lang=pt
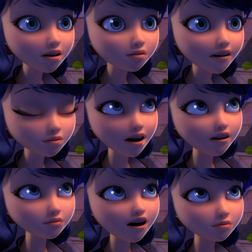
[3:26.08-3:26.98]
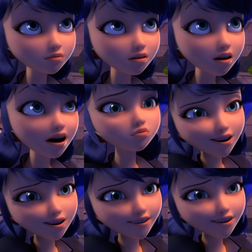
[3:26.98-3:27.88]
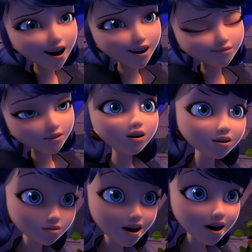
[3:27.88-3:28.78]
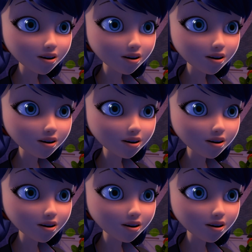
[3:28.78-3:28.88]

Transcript: Marinette se deixar levar pelo sentimento, vai